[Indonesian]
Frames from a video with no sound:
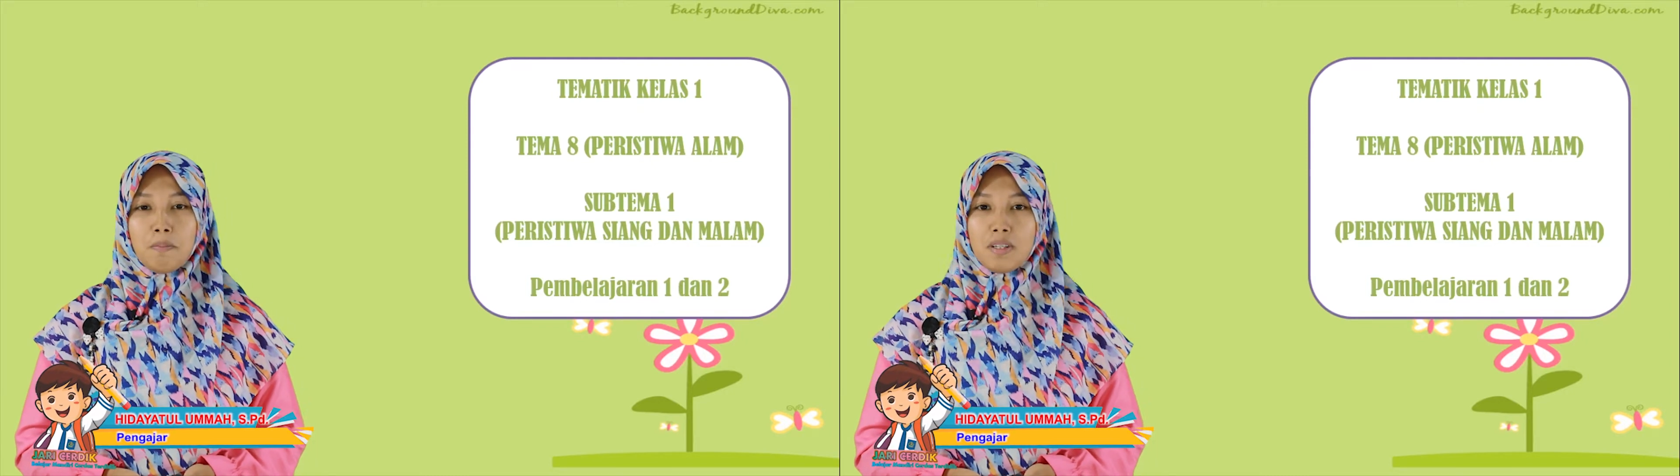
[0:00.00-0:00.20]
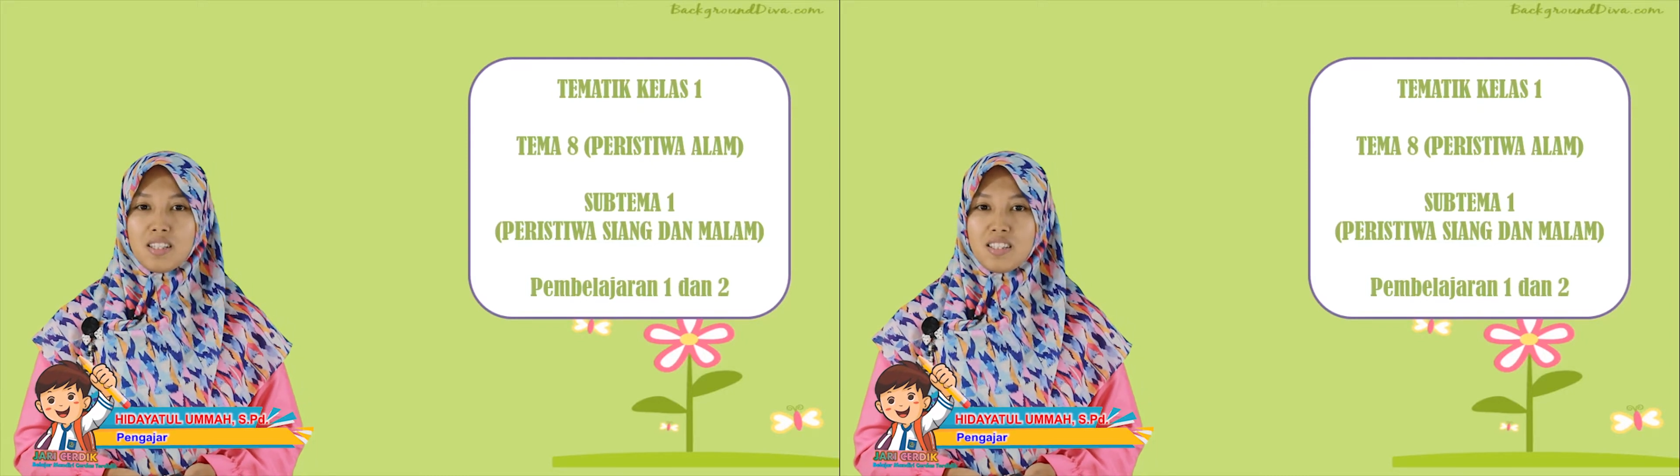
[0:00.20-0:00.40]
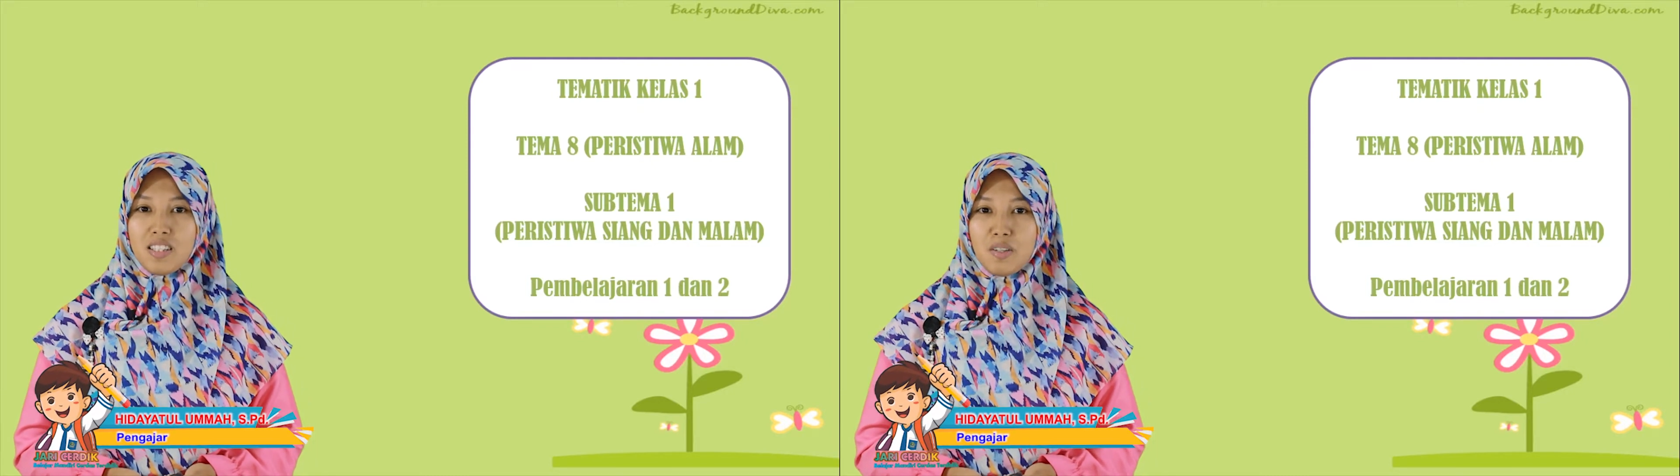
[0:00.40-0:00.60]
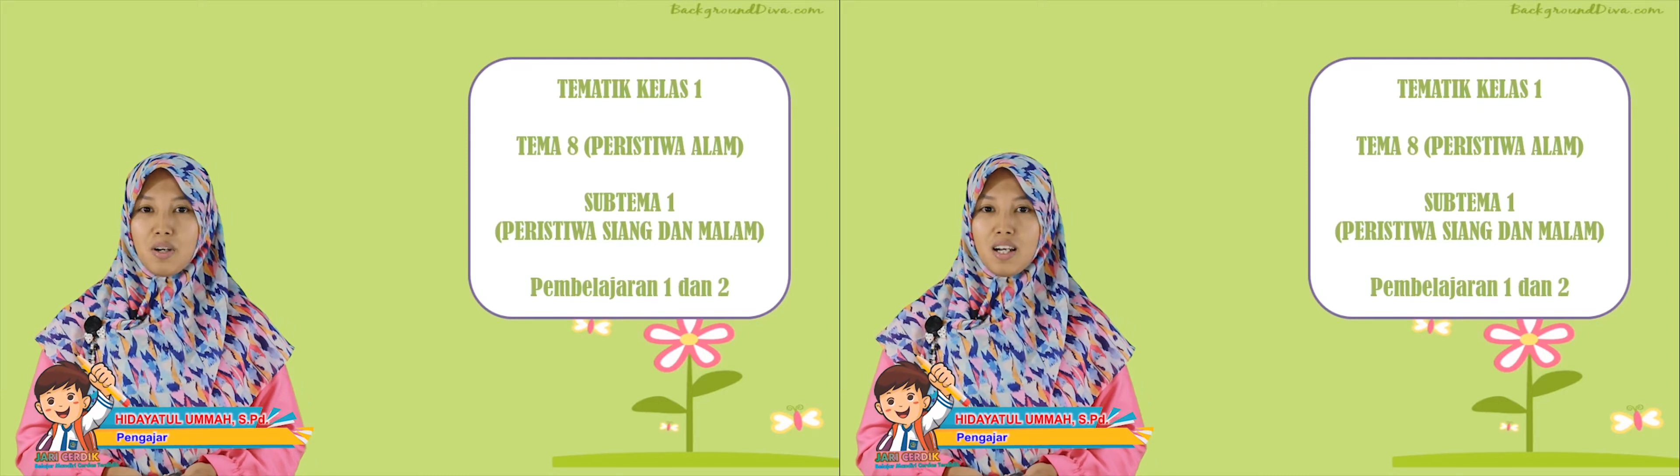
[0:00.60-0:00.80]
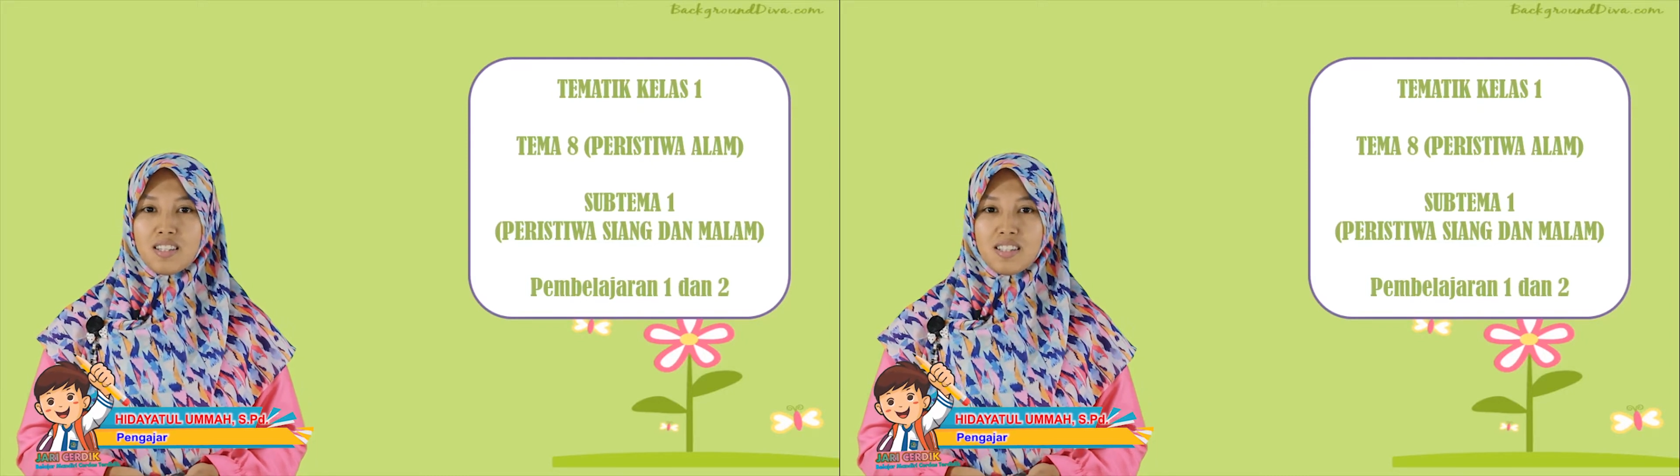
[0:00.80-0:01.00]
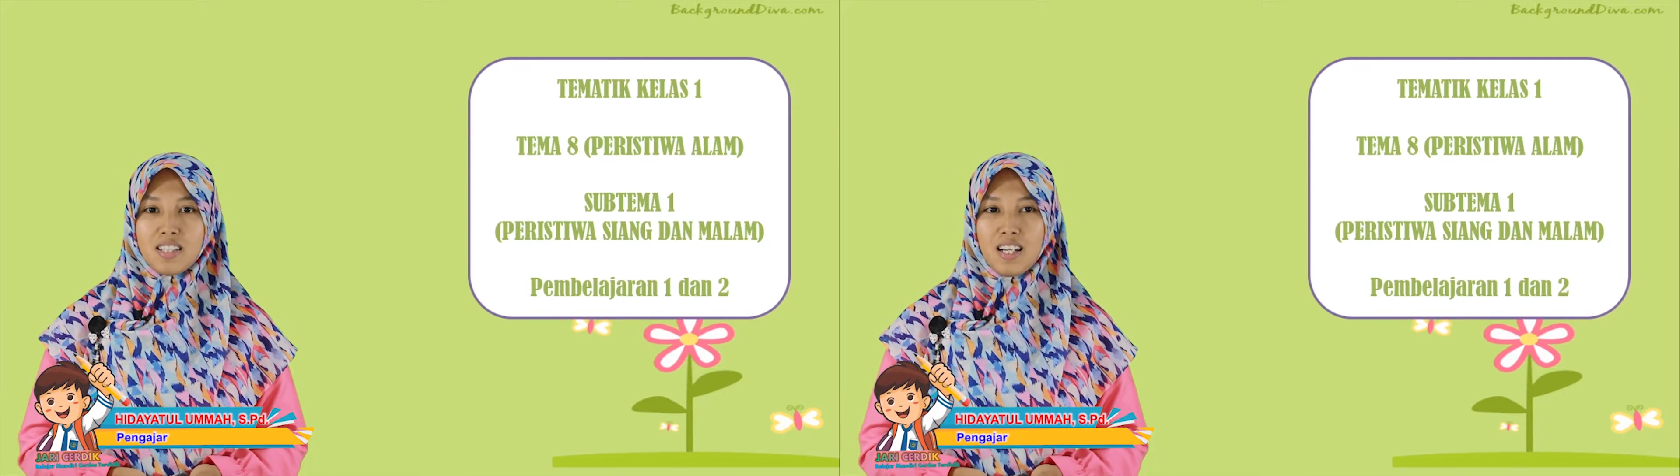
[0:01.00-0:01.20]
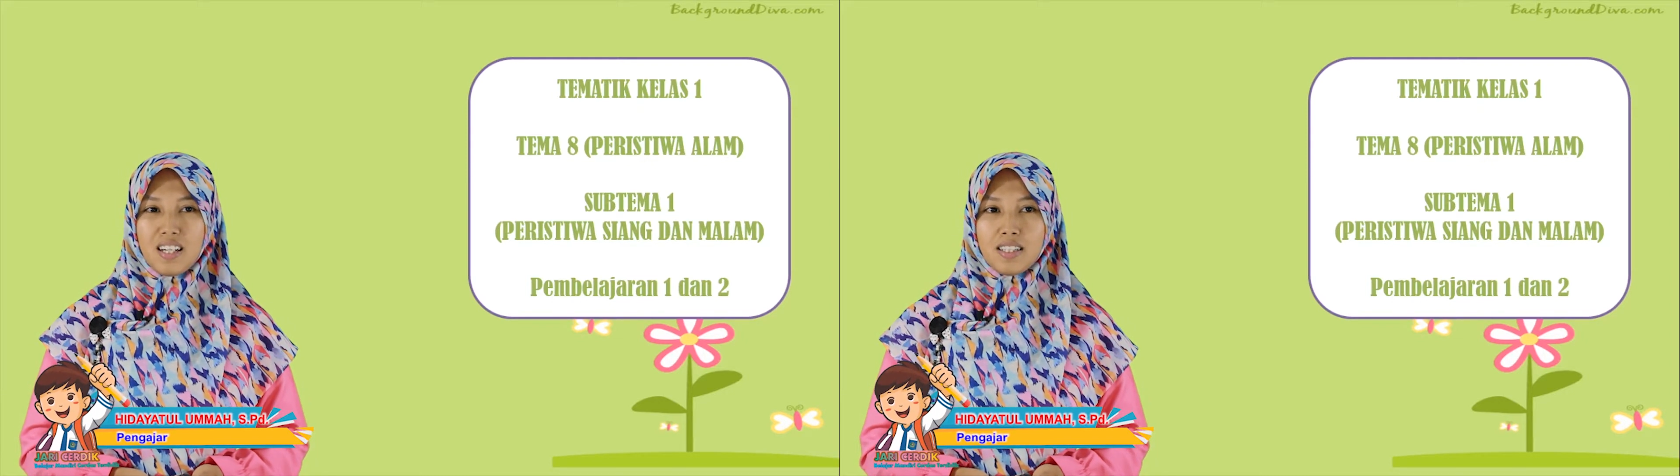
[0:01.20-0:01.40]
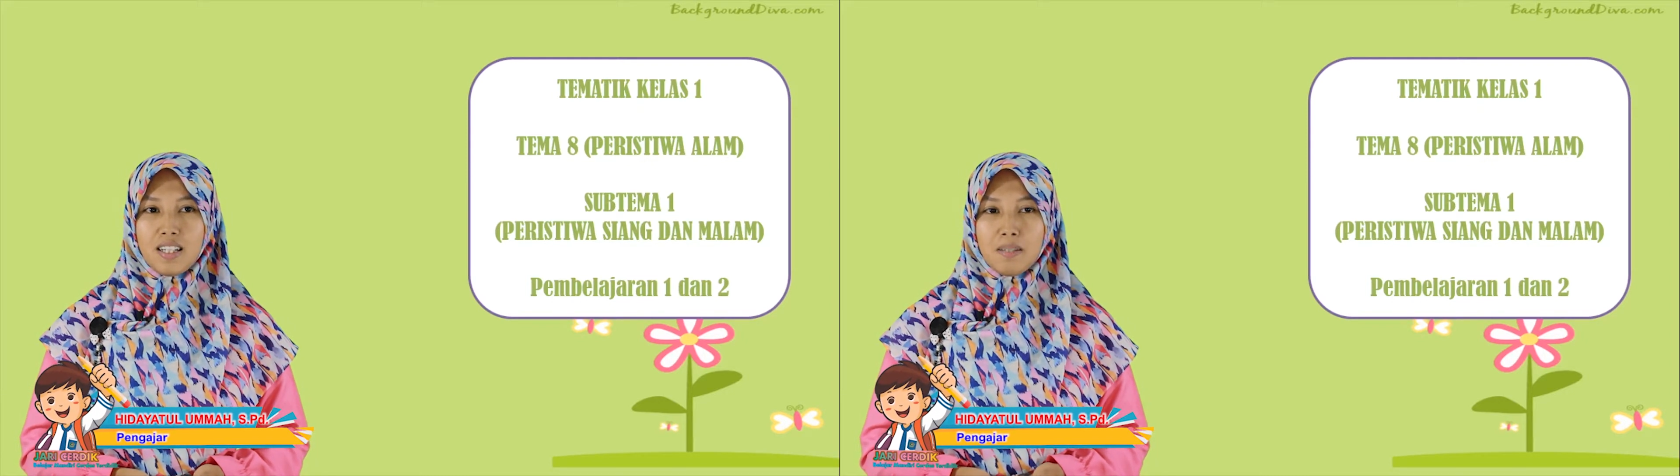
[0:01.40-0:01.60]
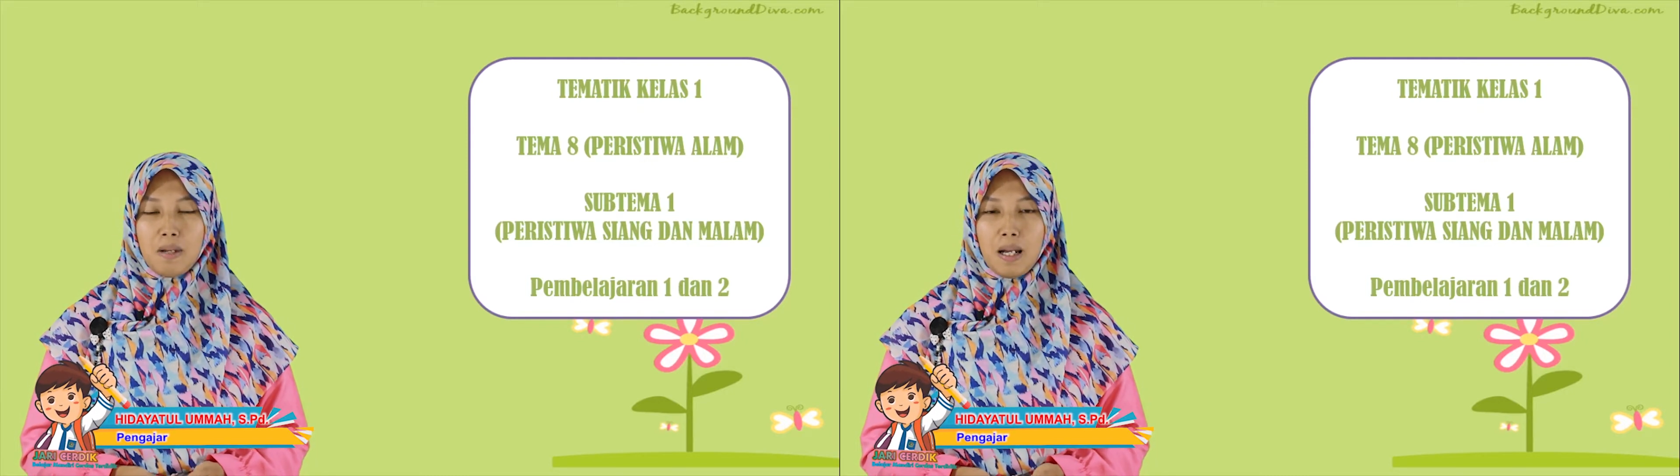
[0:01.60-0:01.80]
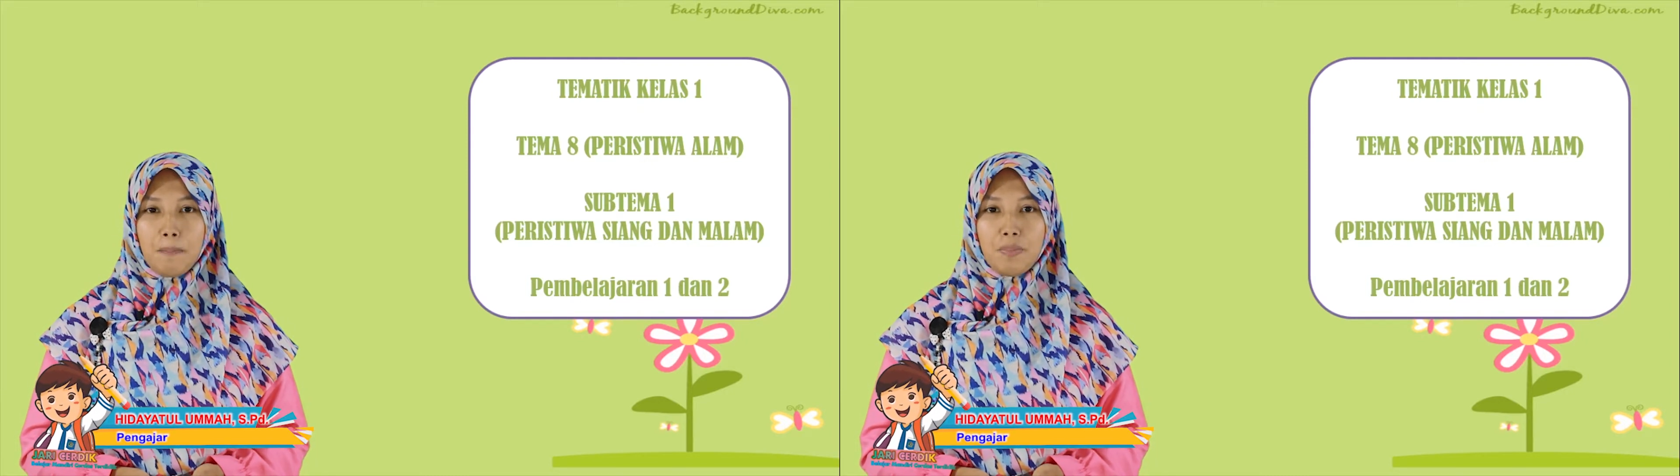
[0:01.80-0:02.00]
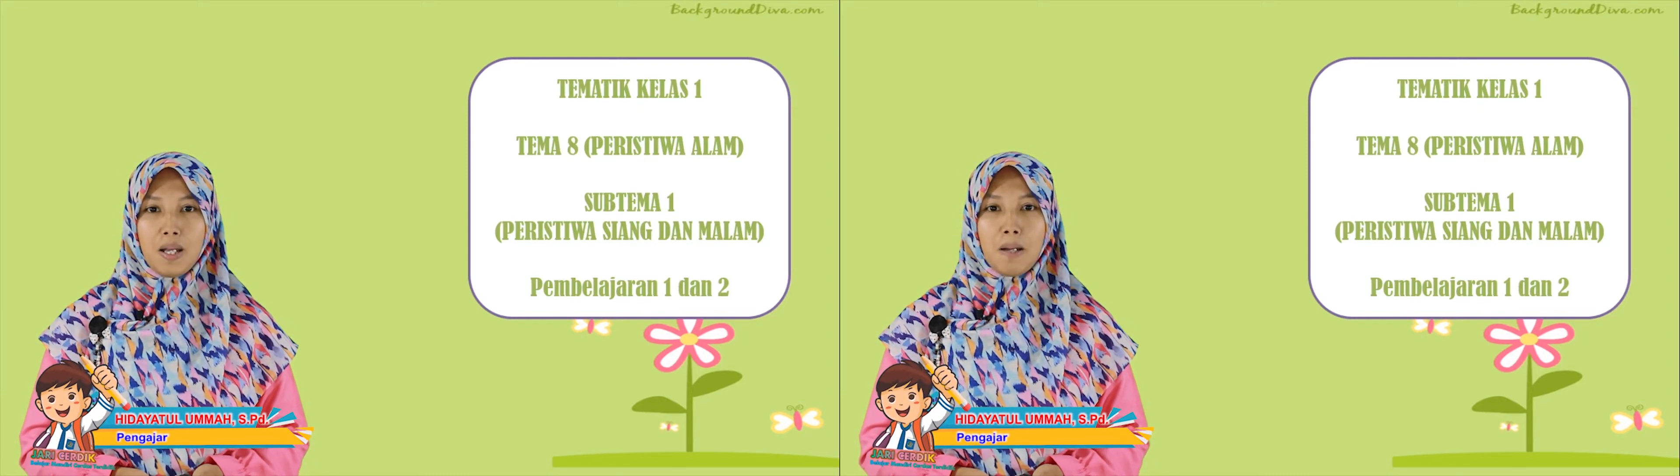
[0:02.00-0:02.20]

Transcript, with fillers: peristiwa siang dan malam.